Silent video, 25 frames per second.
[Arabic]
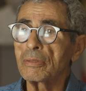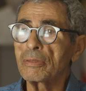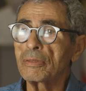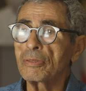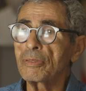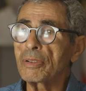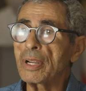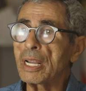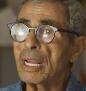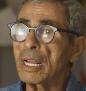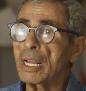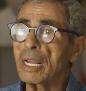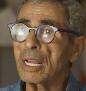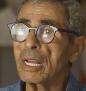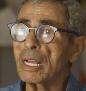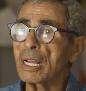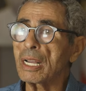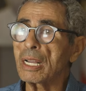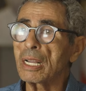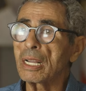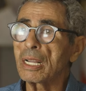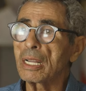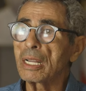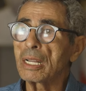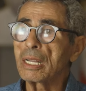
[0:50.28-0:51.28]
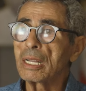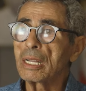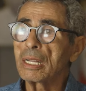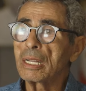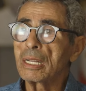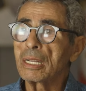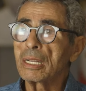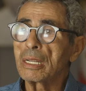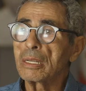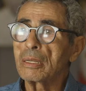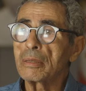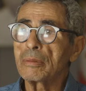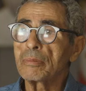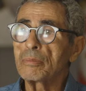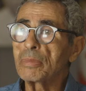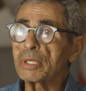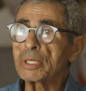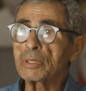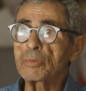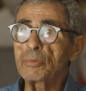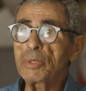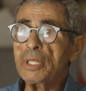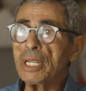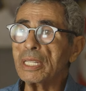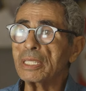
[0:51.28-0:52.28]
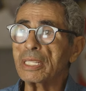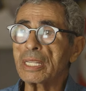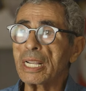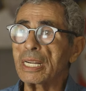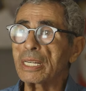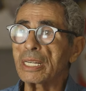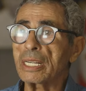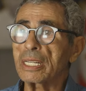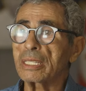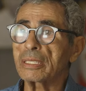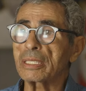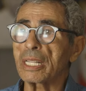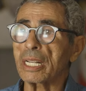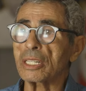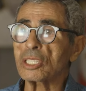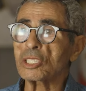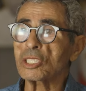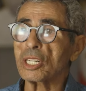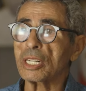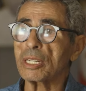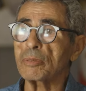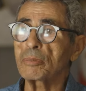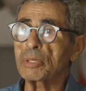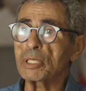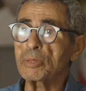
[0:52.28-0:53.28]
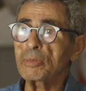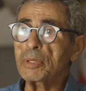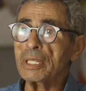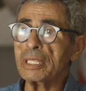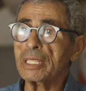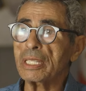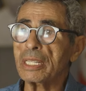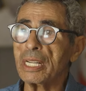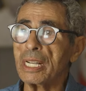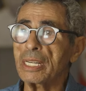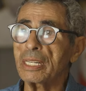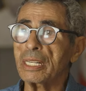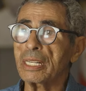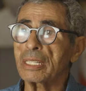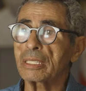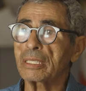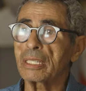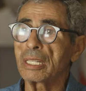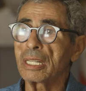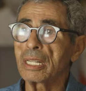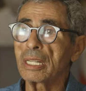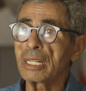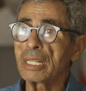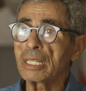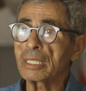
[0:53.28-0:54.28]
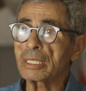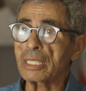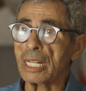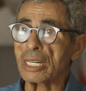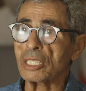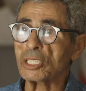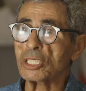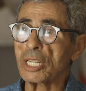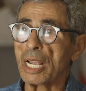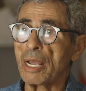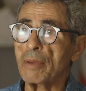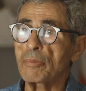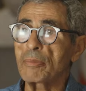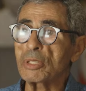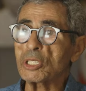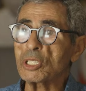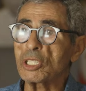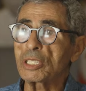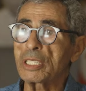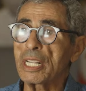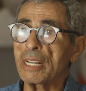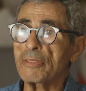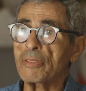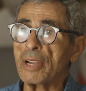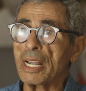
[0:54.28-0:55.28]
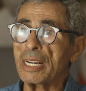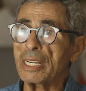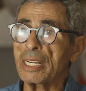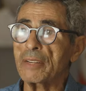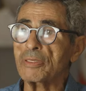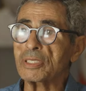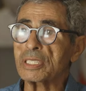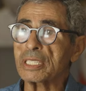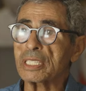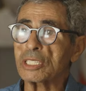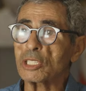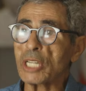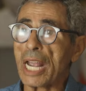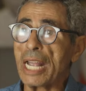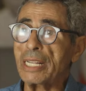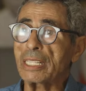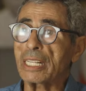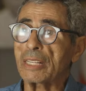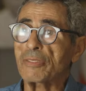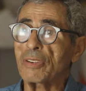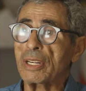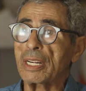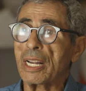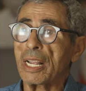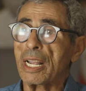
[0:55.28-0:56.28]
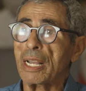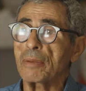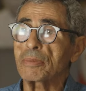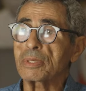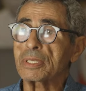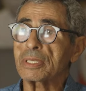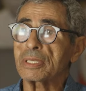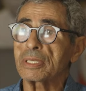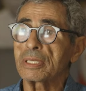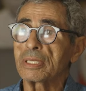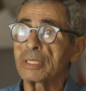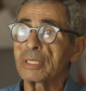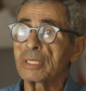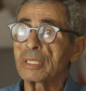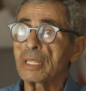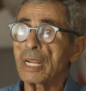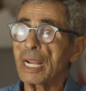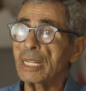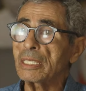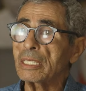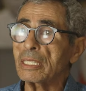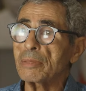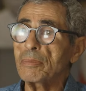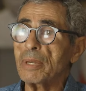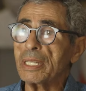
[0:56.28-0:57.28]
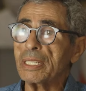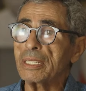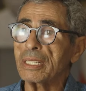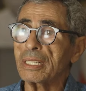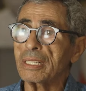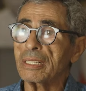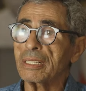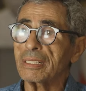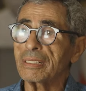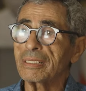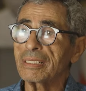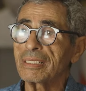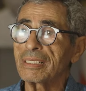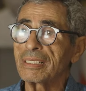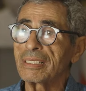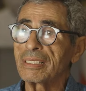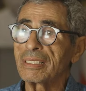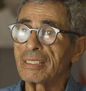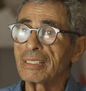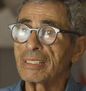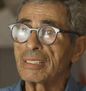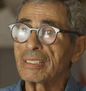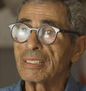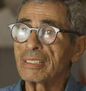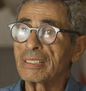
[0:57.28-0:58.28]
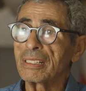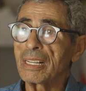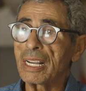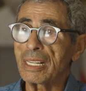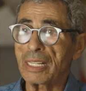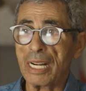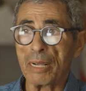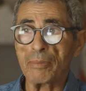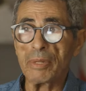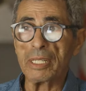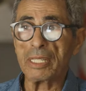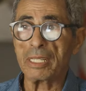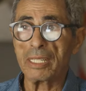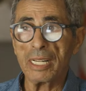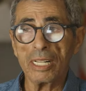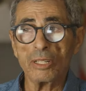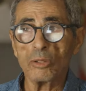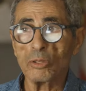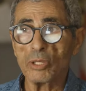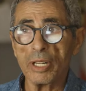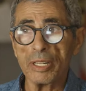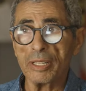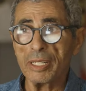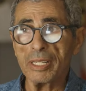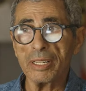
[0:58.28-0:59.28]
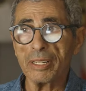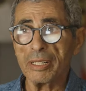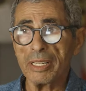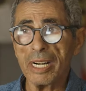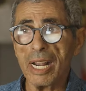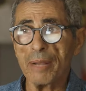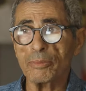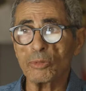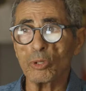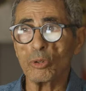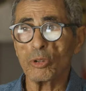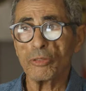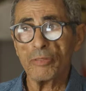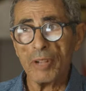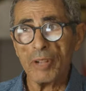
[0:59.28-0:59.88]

ف بطبيعتك انك ترشق بطبيعتك انك ترجع باش تدافع عن نفسك اش عندك في الحبس عندك بدنك انا عملت 33 اضراب دونك